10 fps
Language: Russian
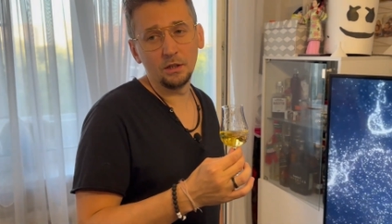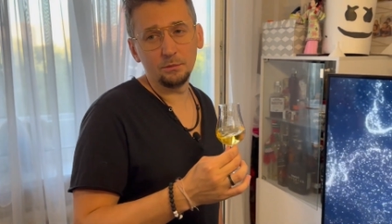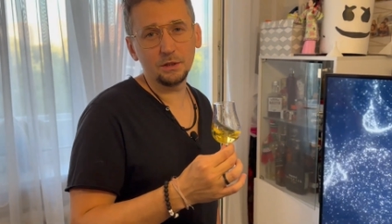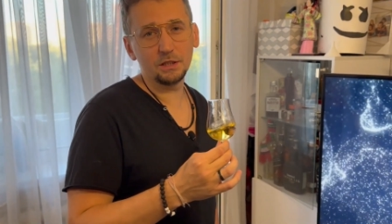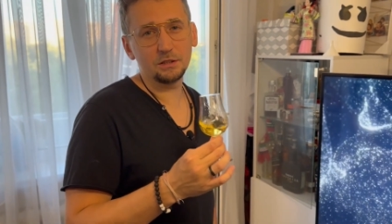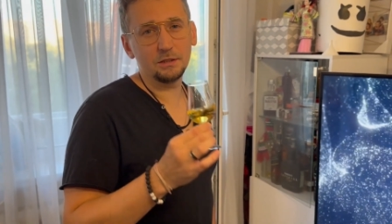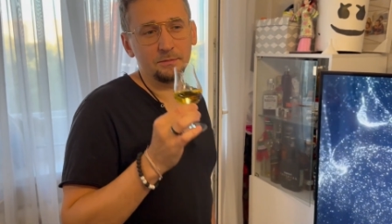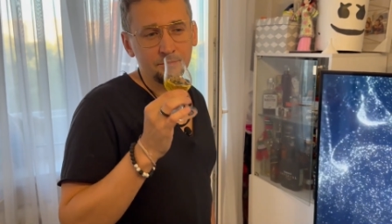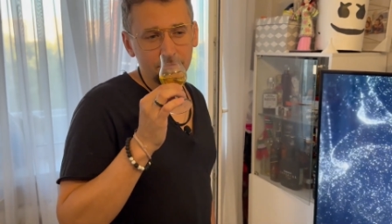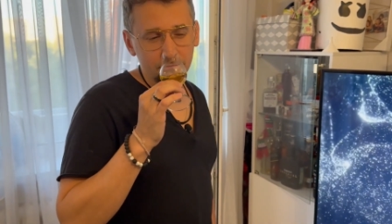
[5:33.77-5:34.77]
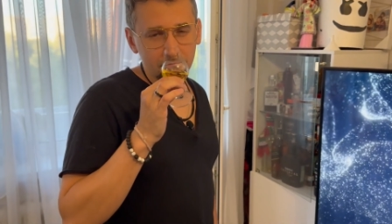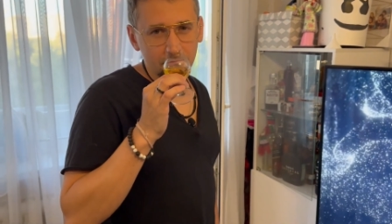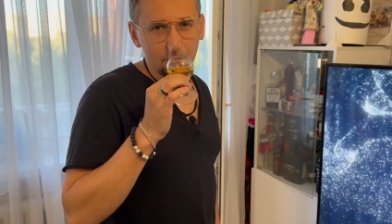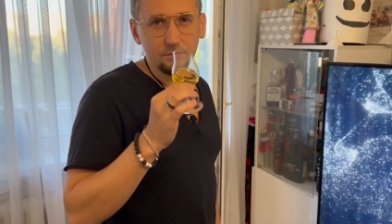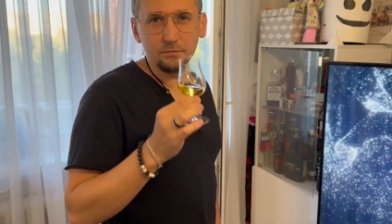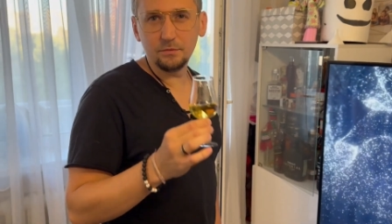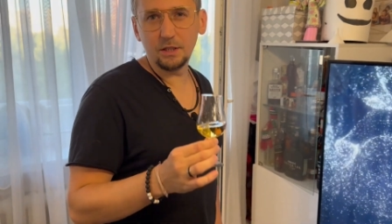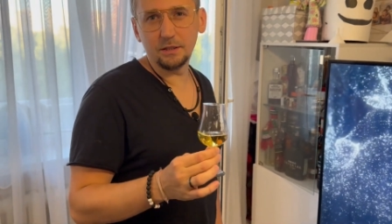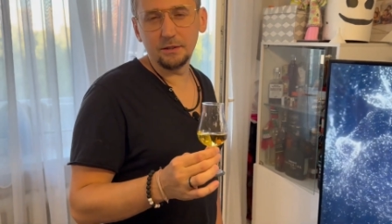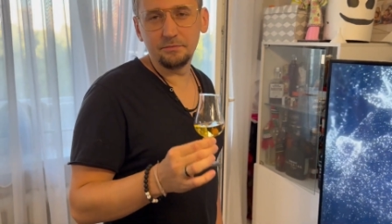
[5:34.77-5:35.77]
Мне кажется,
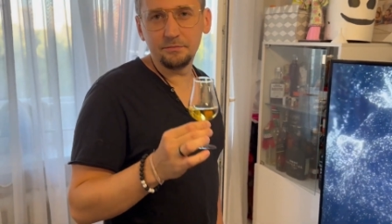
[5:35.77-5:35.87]
надо.